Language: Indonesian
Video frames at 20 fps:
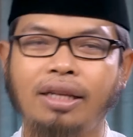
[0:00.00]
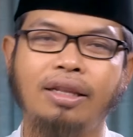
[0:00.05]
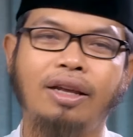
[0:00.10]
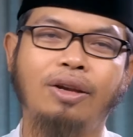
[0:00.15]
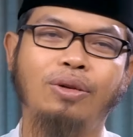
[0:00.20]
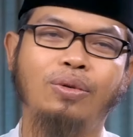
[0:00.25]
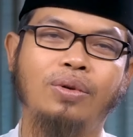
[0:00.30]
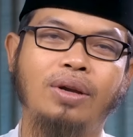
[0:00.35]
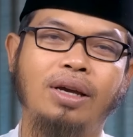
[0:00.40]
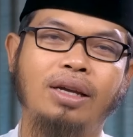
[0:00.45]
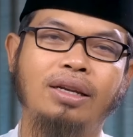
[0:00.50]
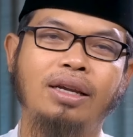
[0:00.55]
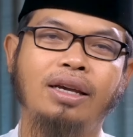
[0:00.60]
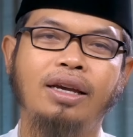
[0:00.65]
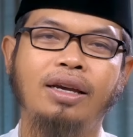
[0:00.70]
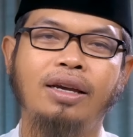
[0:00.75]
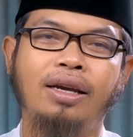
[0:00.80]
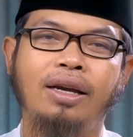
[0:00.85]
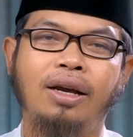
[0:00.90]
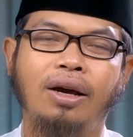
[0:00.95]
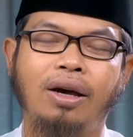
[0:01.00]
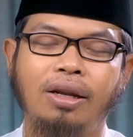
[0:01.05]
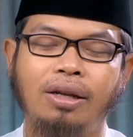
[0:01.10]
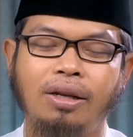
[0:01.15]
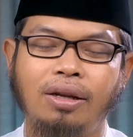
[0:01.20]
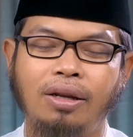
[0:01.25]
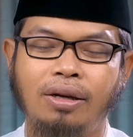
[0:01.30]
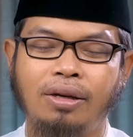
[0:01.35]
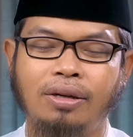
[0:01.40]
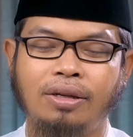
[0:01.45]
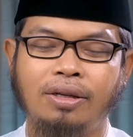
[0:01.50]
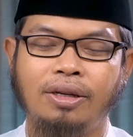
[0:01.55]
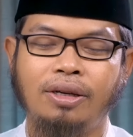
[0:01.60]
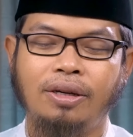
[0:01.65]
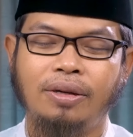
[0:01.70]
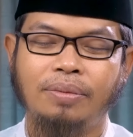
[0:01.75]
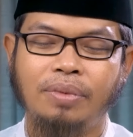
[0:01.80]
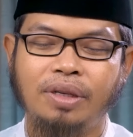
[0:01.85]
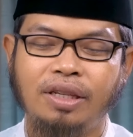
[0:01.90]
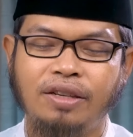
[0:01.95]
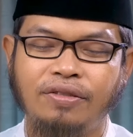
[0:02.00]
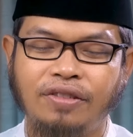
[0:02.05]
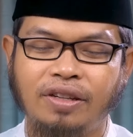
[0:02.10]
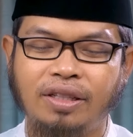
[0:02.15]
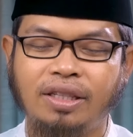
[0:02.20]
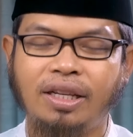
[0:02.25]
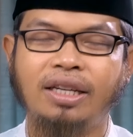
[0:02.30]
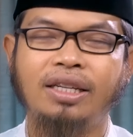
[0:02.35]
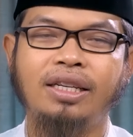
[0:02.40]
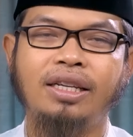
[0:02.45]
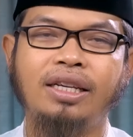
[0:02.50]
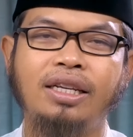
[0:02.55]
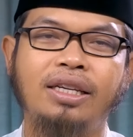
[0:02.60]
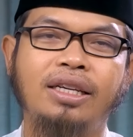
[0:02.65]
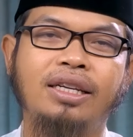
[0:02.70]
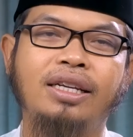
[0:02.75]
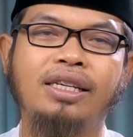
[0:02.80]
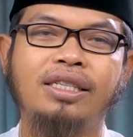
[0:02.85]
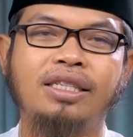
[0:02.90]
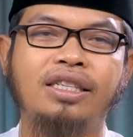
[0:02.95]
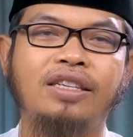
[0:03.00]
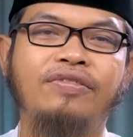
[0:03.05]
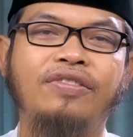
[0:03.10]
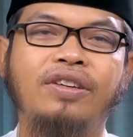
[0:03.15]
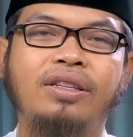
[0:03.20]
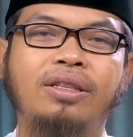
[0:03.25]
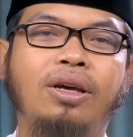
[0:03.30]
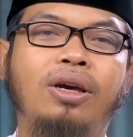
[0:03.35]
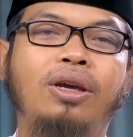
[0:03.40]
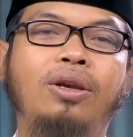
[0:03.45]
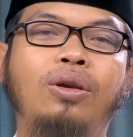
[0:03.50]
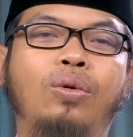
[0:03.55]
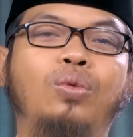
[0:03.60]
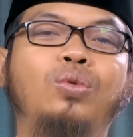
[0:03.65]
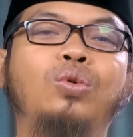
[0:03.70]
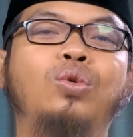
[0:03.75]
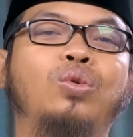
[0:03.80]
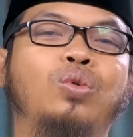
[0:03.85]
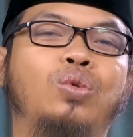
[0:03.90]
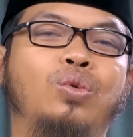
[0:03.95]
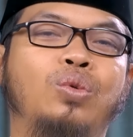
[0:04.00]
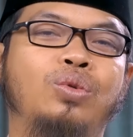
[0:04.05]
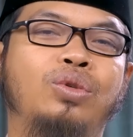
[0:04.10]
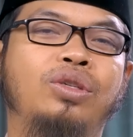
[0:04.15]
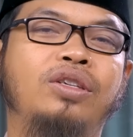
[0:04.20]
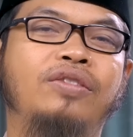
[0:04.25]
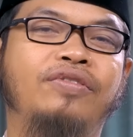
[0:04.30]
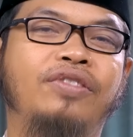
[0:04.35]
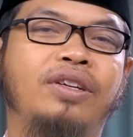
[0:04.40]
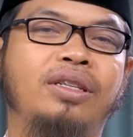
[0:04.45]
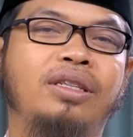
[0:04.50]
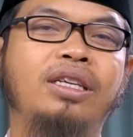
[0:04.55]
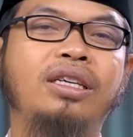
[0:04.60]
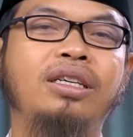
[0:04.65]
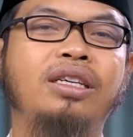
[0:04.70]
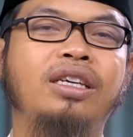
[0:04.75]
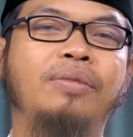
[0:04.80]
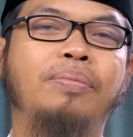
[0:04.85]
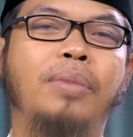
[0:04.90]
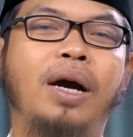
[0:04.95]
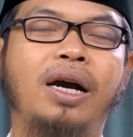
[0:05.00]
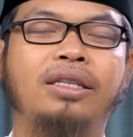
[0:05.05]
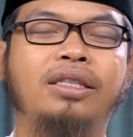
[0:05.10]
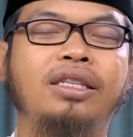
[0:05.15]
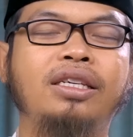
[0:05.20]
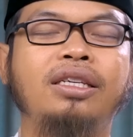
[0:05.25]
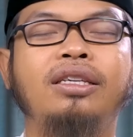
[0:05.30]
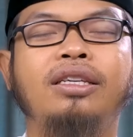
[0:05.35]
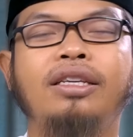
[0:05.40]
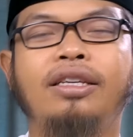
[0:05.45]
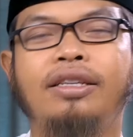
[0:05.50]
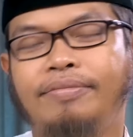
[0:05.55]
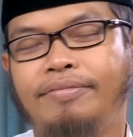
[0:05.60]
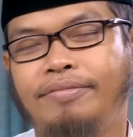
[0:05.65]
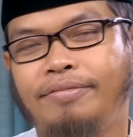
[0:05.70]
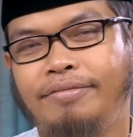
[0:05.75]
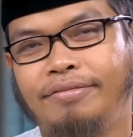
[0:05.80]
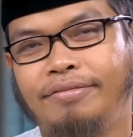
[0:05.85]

ayat Al-Quran Allah menyifatkan dirinya dengan sifat al-ulu, sifat tinggi, maha tinggi.